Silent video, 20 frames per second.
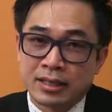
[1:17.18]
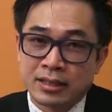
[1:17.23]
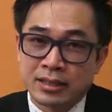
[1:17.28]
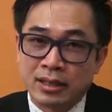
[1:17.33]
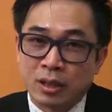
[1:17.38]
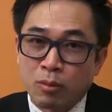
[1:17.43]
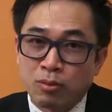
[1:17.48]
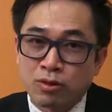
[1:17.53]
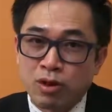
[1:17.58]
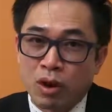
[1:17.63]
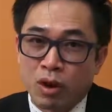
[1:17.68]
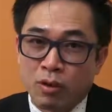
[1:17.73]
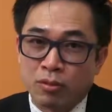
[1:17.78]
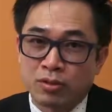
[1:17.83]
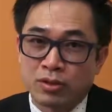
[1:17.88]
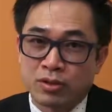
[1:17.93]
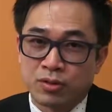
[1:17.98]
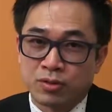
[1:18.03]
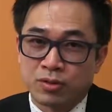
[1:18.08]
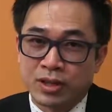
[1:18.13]
nồng
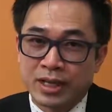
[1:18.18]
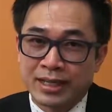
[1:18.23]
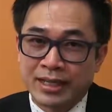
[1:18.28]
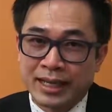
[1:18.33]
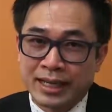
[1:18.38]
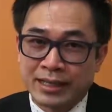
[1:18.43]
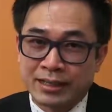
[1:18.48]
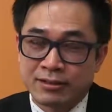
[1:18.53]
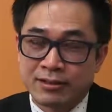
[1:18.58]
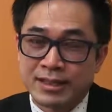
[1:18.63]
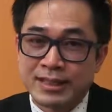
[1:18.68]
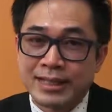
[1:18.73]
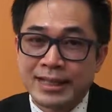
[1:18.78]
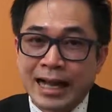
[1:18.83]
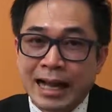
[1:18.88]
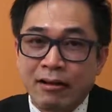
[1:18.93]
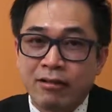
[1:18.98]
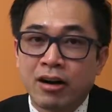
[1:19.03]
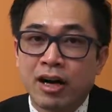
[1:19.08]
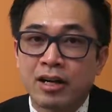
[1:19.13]
độ của cái này nó
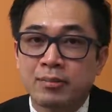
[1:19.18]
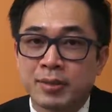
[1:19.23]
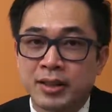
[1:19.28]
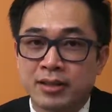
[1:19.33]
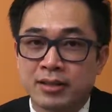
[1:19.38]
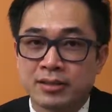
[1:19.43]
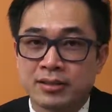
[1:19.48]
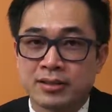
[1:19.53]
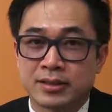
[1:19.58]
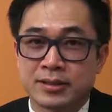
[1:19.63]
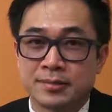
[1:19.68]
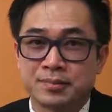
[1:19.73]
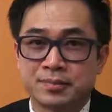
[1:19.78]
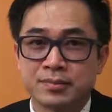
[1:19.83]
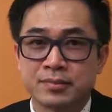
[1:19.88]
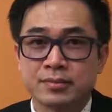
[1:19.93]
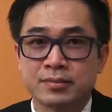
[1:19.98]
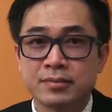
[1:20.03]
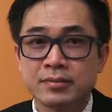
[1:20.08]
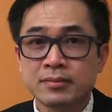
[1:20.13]
cao hơn bình thường
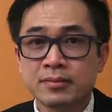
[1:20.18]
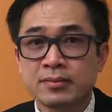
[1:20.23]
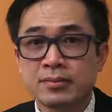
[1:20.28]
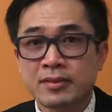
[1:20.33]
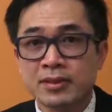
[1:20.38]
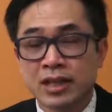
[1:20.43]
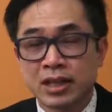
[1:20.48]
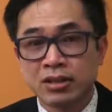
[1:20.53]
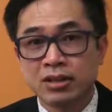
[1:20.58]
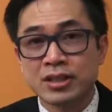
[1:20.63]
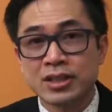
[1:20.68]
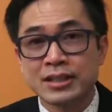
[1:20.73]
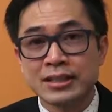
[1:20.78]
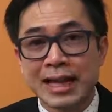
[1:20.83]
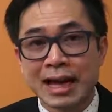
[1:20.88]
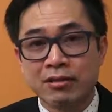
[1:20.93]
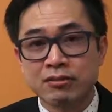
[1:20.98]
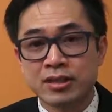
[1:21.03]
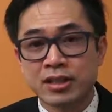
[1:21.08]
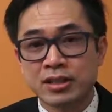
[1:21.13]
thì nó sẽ
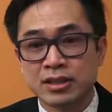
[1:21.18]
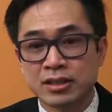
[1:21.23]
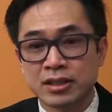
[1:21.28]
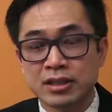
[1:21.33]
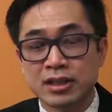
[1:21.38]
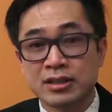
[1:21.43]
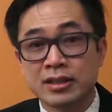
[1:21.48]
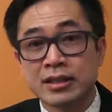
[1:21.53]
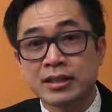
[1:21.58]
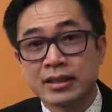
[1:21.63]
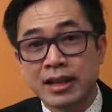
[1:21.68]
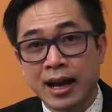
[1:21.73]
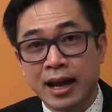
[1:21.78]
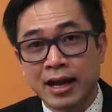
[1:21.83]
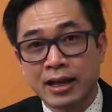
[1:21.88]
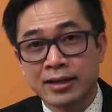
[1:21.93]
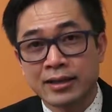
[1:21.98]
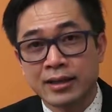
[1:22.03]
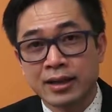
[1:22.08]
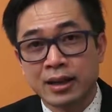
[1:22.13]
tạo lên những cái tinh
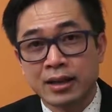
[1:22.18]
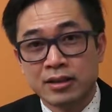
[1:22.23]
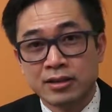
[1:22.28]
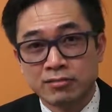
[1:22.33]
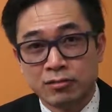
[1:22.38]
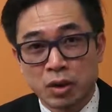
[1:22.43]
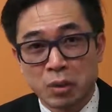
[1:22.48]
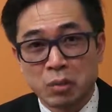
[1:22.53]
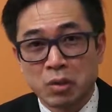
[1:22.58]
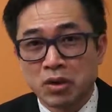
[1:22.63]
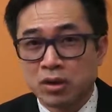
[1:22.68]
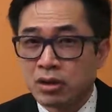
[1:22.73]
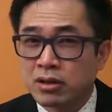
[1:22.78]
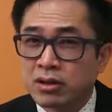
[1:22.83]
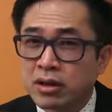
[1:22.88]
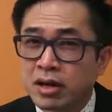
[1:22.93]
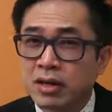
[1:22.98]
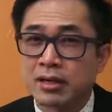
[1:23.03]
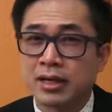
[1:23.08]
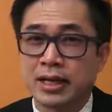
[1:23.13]
thể và lúc đó nó
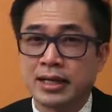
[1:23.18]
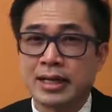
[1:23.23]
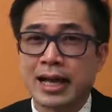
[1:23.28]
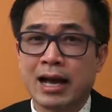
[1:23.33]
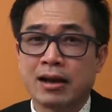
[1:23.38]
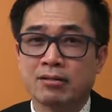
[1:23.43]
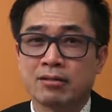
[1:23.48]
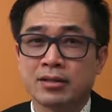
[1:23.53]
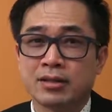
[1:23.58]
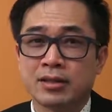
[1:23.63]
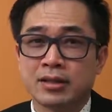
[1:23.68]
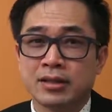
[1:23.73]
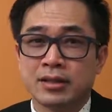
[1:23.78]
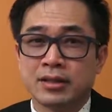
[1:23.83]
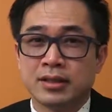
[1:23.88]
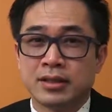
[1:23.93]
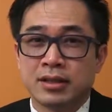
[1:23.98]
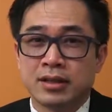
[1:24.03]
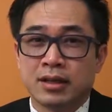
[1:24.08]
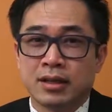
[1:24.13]
cực kỳ đau
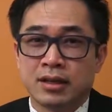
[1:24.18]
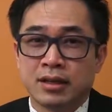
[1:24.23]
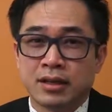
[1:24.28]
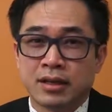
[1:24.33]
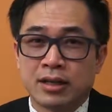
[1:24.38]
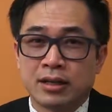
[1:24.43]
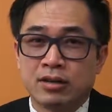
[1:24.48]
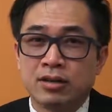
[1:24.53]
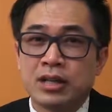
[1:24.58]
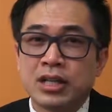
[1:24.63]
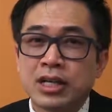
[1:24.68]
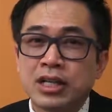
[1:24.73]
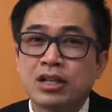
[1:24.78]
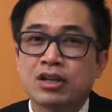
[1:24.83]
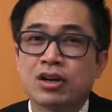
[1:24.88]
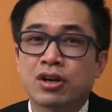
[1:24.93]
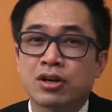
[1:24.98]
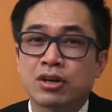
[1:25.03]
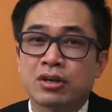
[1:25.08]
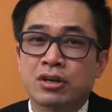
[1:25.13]
nó khiến
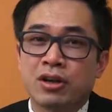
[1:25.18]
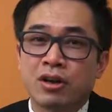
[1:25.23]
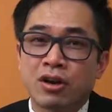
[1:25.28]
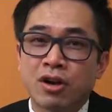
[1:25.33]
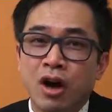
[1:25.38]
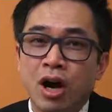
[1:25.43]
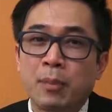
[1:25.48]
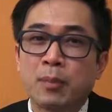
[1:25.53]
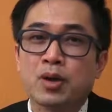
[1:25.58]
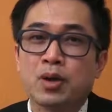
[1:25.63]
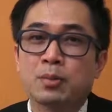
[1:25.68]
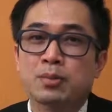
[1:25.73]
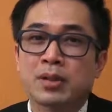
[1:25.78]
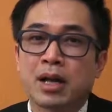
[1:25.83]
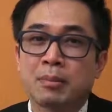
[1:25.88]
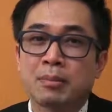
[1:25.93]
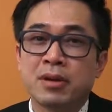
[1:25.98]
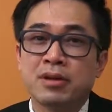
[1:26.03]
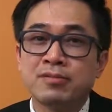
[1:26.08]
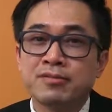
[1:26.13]
cho khớp của chúng
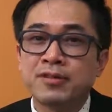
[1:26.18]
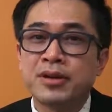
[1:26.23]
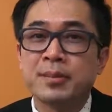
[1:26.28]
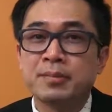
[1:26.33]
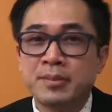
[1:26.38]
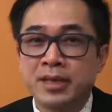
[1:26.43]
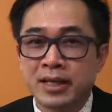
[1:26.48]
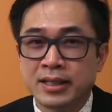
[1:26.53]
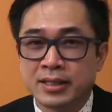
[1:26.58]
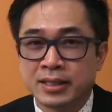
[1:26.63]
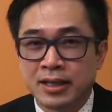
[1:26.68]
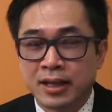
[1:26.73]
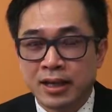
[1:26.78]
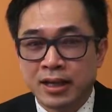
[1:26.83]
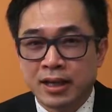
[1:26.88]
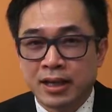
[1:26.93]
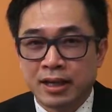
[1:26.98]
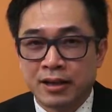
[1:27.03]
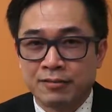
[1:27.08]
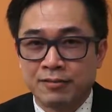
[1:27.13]
ta bị viêm đi
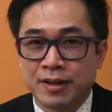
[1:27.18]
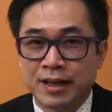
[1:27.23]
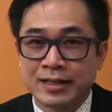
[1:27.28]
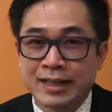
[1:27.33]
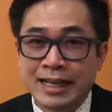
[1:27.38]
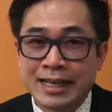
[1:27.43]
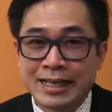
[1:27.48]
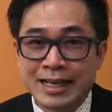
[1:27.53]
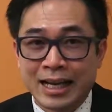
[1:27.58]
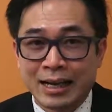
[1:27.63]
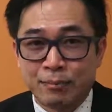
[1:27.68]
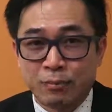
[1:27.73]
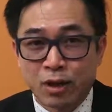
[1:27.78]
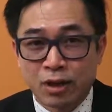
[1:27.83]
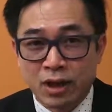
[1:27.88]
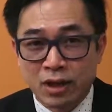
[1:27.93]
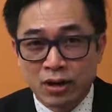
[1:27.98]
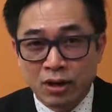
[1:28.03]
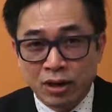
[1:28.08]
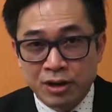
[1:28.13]
và đây là một
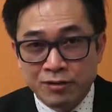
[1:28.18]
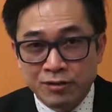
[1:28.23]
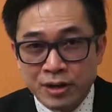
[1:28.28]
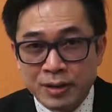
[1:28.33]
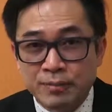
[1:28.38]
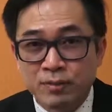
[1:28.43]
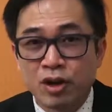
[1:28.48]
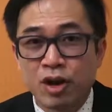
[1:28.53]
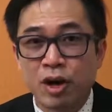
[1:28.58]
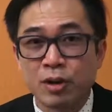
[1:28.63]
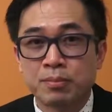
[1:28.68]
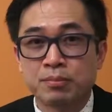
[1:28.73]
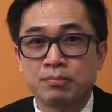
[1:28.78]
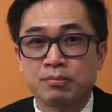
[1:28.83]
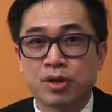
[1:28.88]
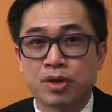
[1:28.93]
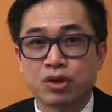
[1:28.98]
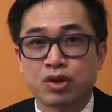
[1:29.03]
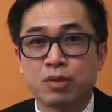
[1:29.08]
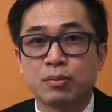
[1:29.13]
cái loại viêm khớp
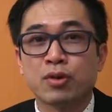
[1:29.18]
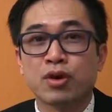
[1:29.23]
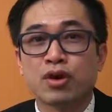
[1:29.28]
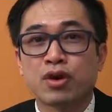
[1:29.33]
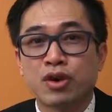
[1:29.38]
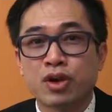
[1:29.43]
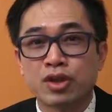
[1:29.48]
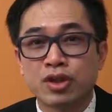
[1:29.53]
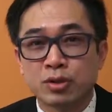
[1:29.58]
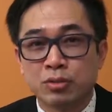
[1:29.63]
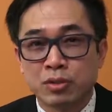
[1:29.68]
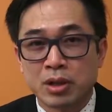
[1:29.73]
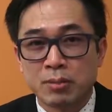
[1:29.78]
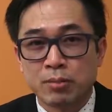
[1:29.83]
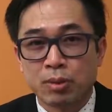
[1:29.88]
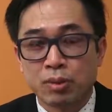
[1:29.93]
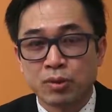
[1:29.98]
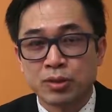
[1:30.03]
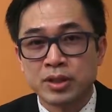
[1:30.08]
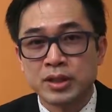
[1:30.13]
mà tôi muốn nói trong cái
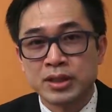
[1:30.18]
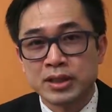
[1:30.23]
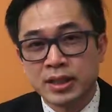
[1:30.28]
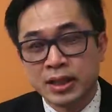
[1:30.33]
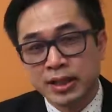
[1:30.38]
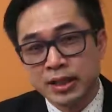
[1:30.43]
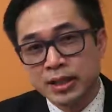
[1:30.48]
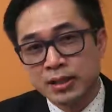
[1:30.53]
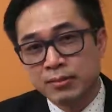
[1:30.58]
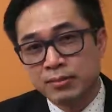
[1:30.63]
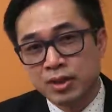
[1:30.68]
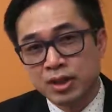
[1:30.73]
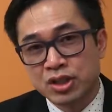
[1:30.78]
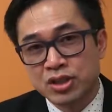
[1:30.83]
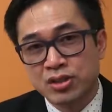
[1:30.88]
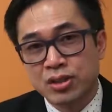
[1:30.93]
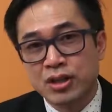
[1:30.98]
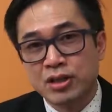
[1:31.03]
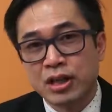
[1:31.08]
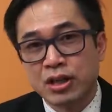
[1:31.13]
buổi một cái
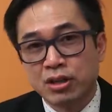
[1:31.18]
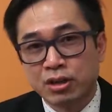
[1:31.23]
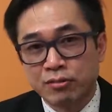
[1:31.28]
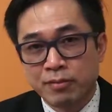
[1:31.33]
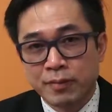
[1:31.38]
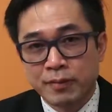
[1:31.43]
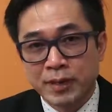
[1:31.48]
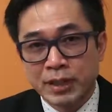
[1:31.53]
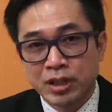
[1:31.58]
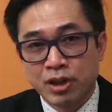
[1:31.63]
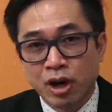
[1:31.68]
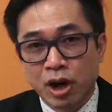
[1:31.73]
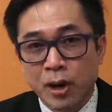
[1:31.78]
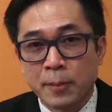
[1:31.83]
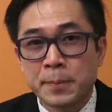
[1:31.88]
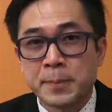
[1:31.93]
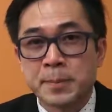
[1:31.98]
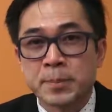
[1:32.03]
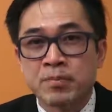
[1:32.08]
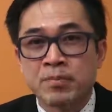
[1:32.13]
series nói về bệnh khớp